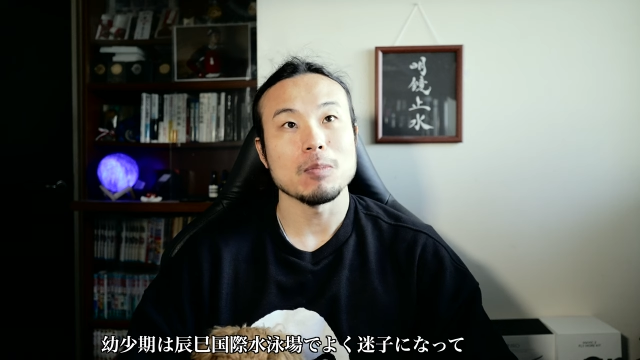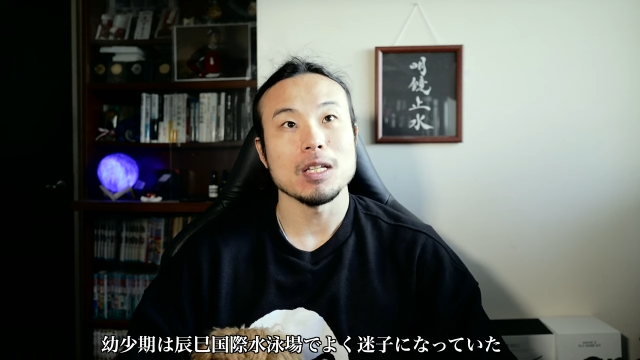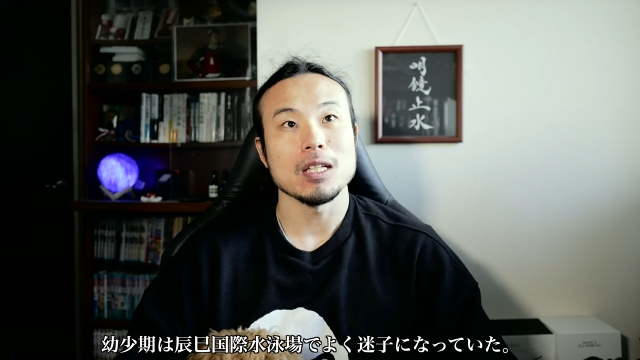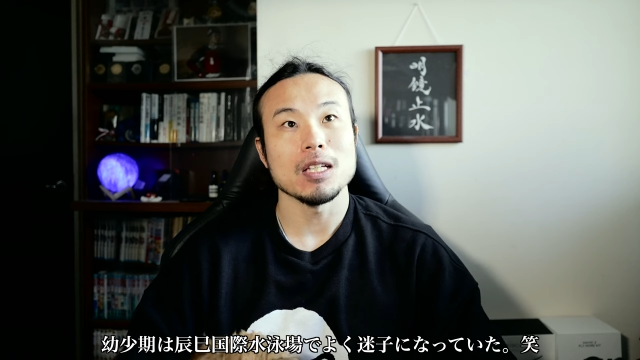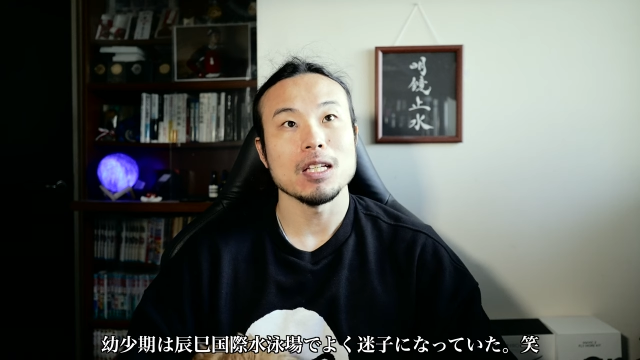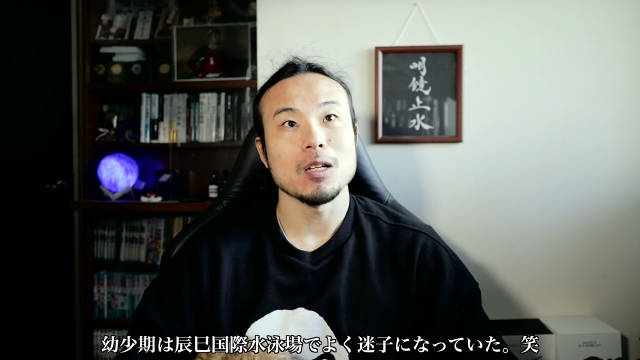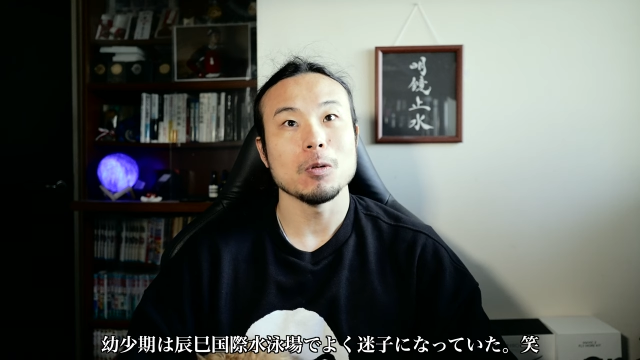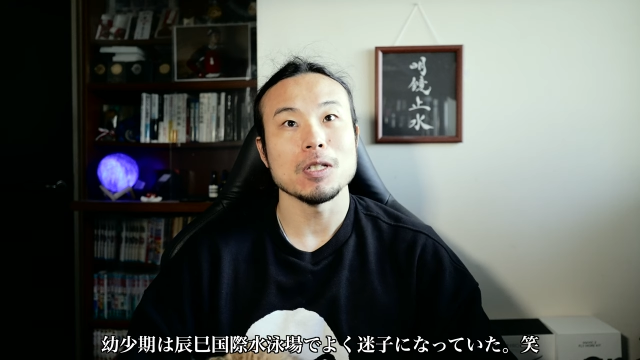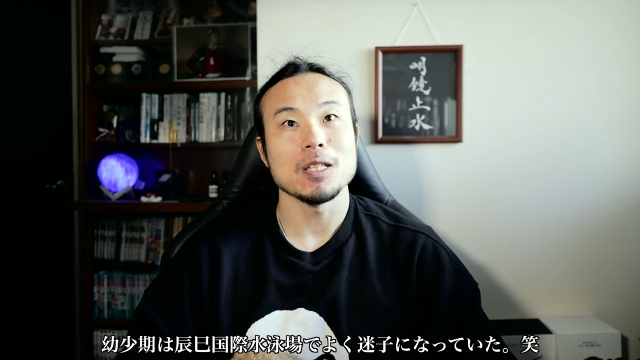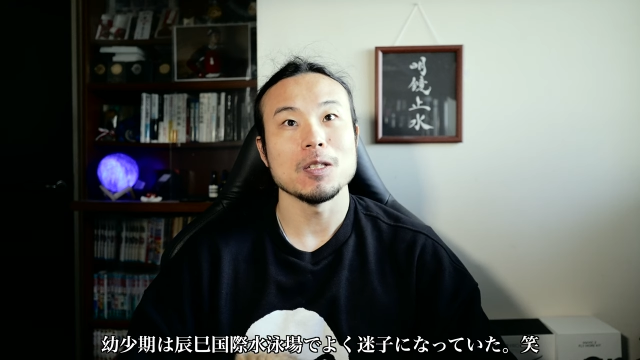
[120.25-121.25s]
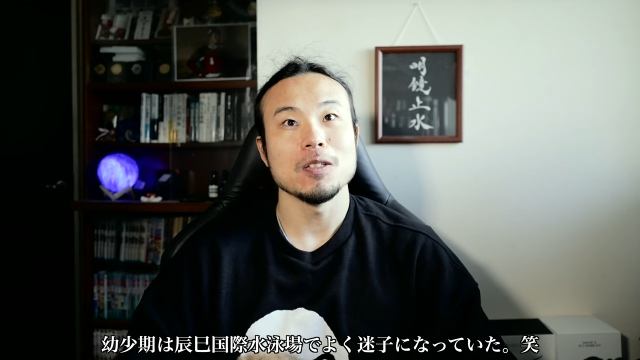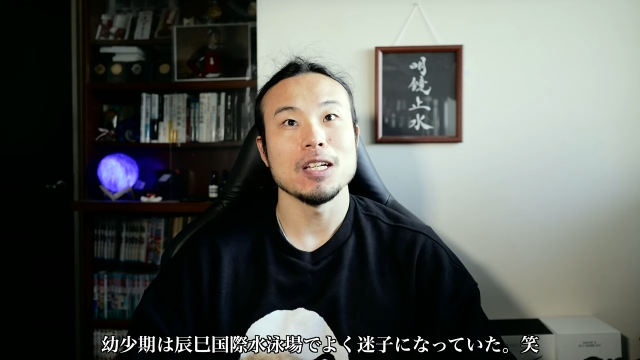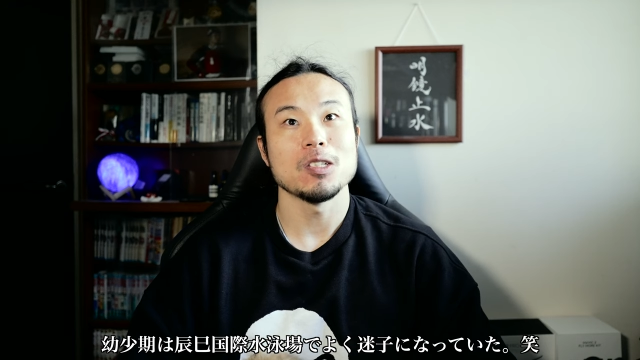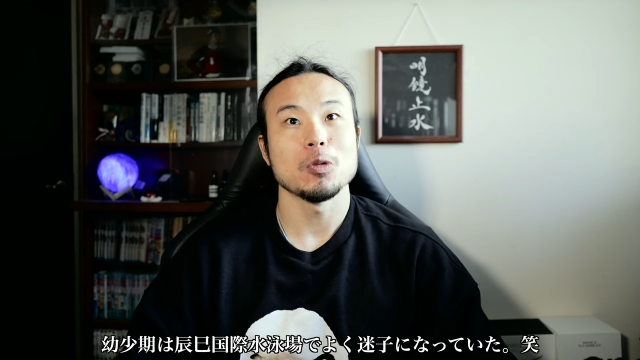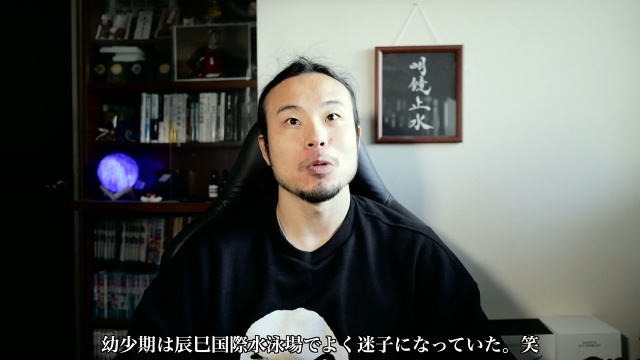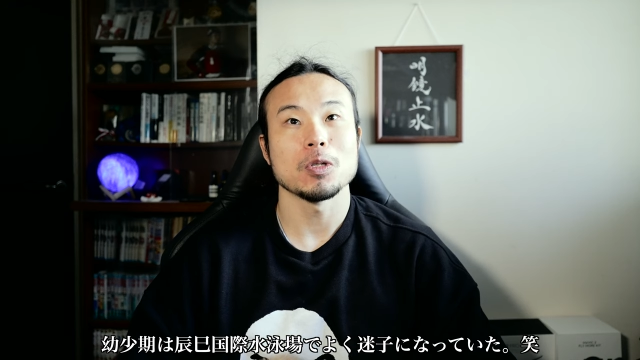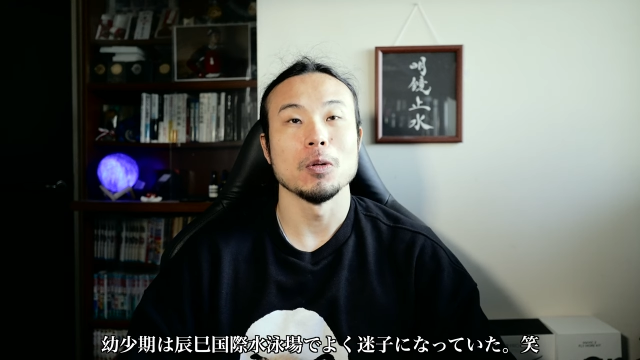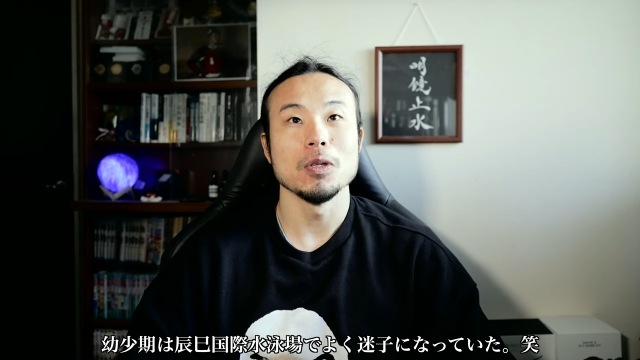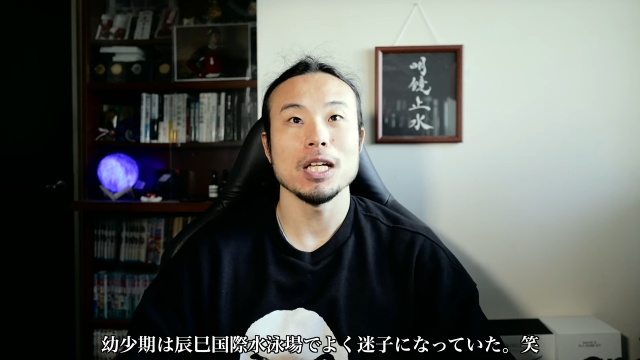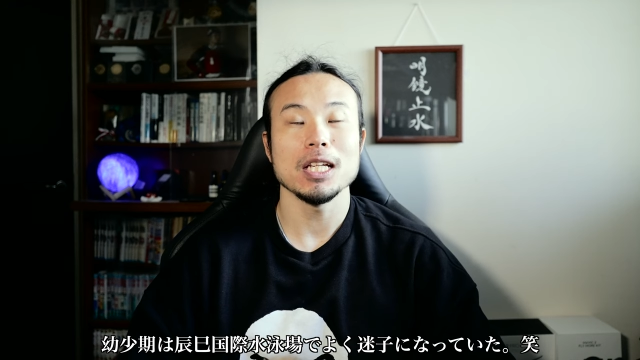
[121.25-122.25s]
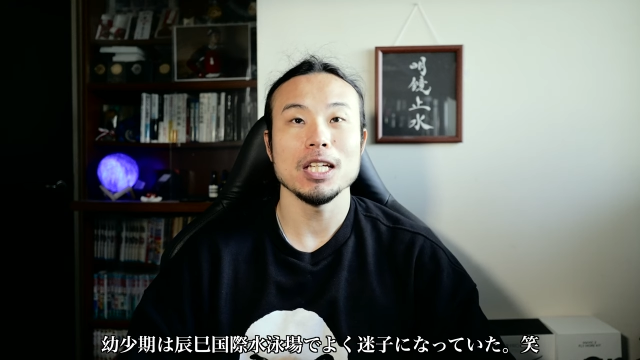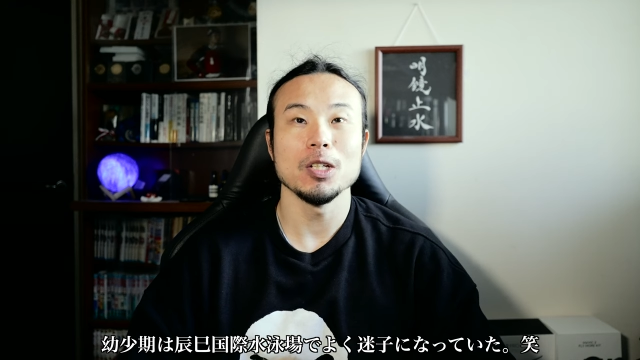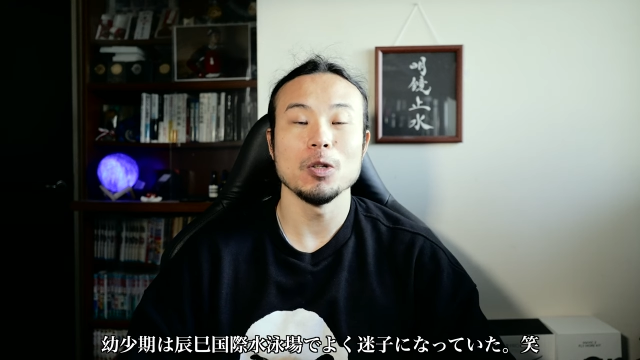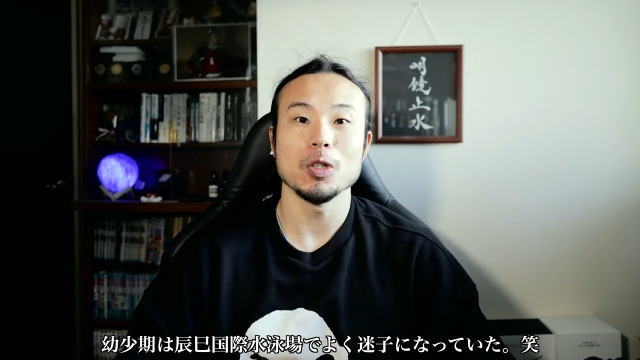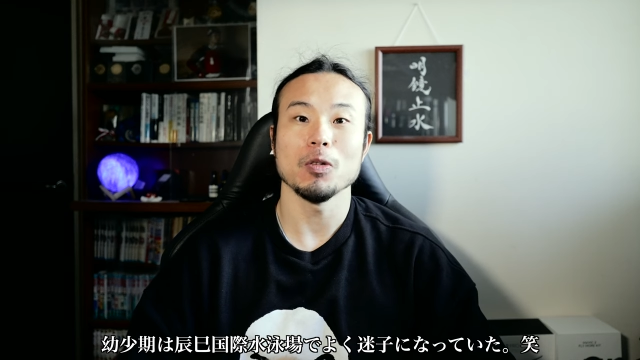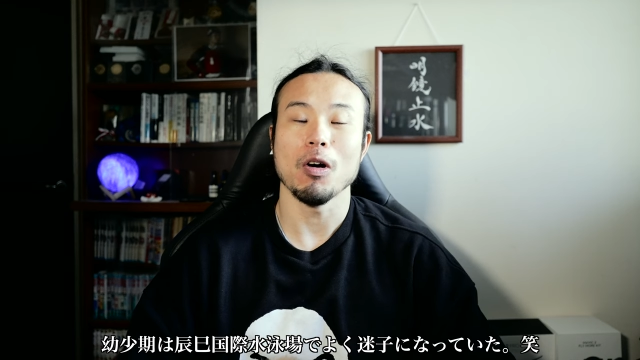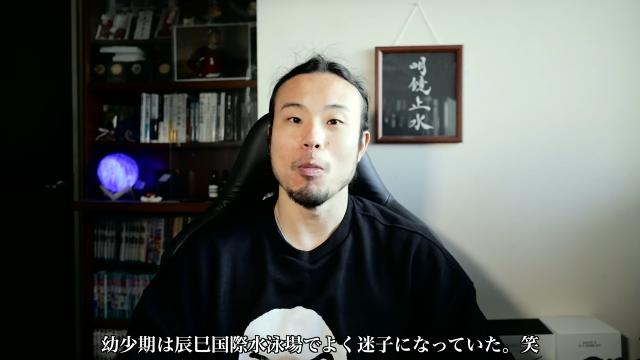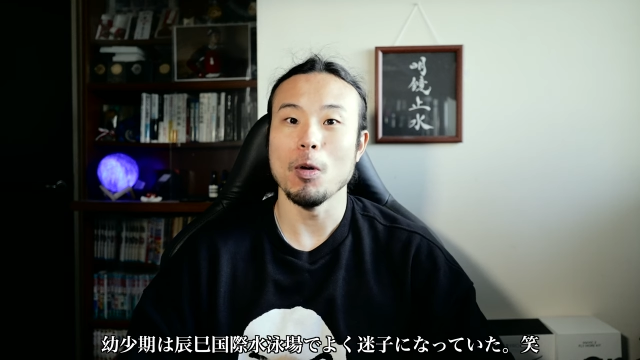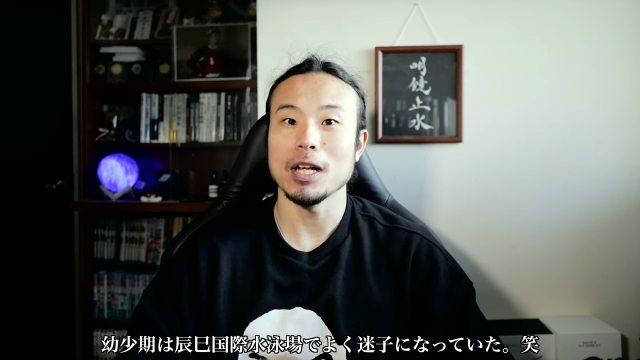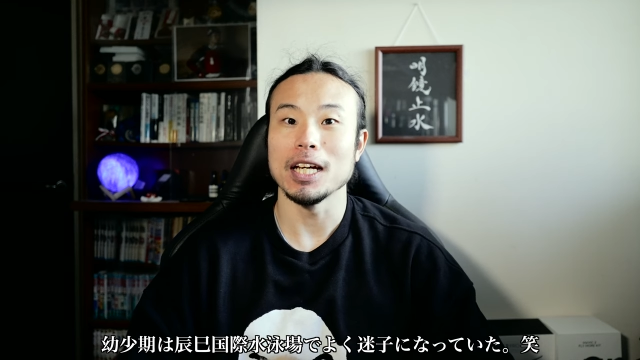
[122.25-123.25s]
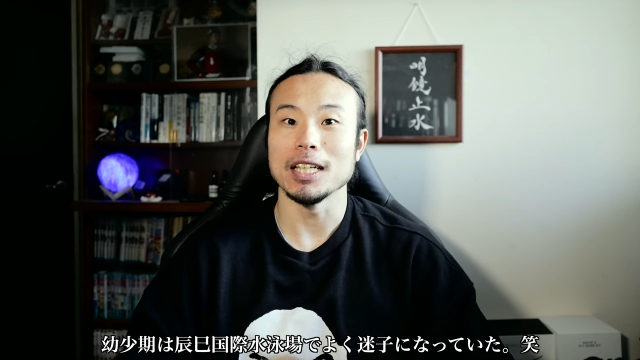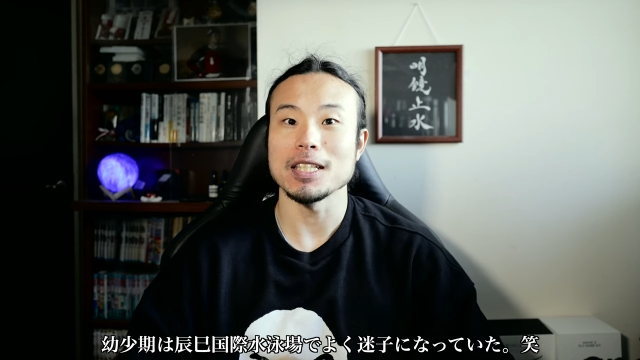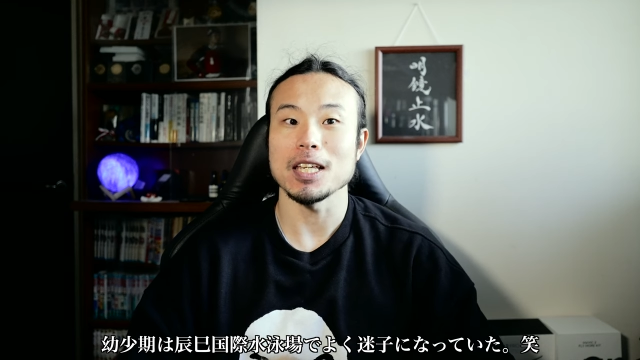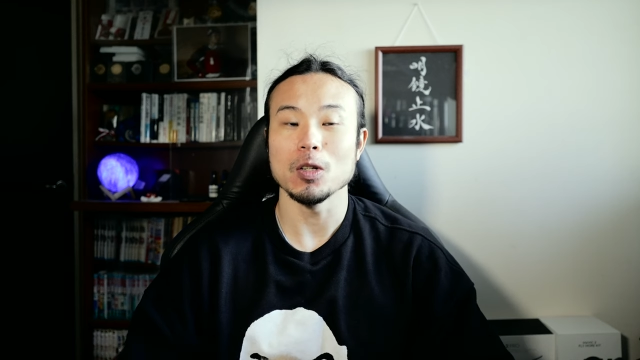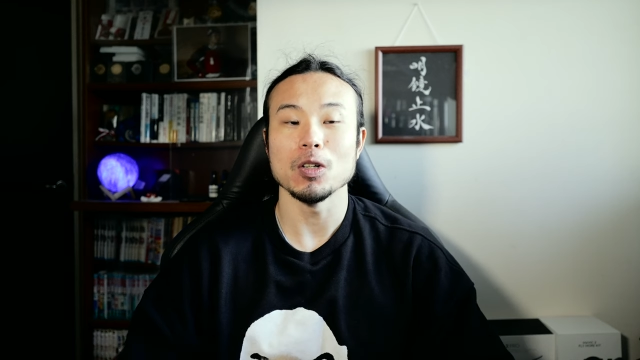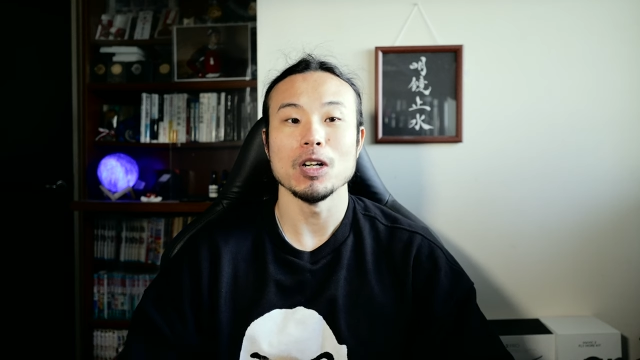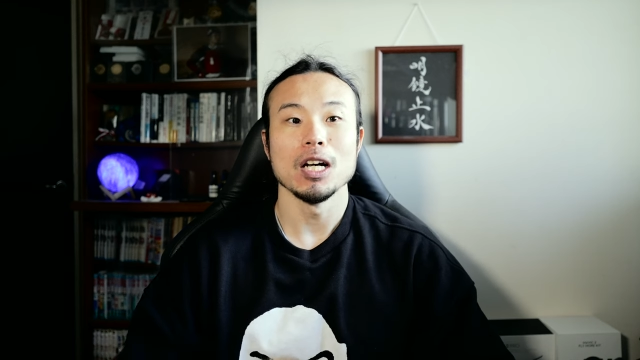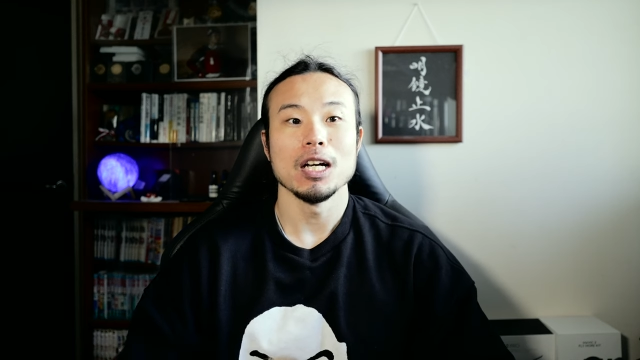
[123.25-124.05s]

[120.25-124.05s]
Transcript: 巳国際水泳場はそんなに広いとは思わないんですけど、